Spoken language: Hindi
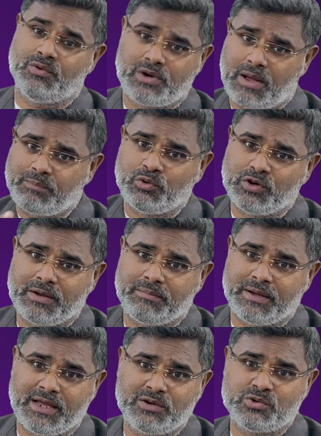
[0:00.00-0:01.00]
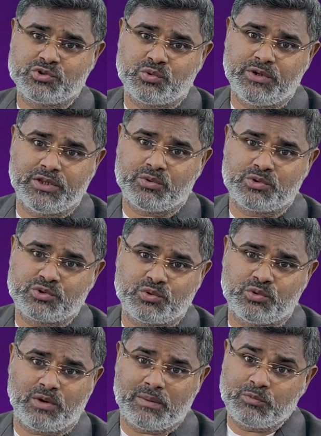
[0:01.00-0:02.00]
और आप उनके बयान को सुनिए
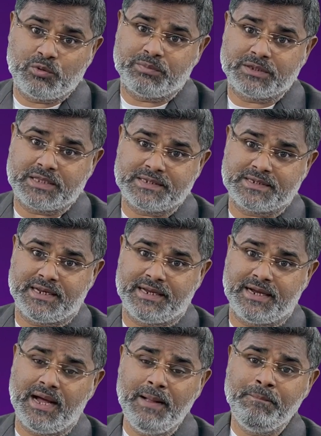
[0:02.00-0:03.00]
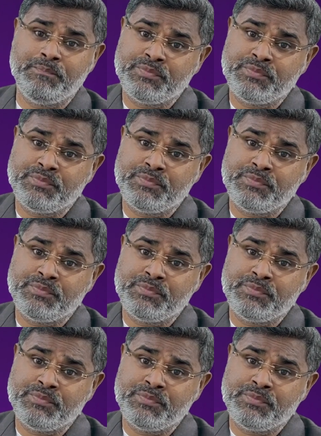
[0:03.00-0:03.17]
दोस्तों तो आपको पता चलेगा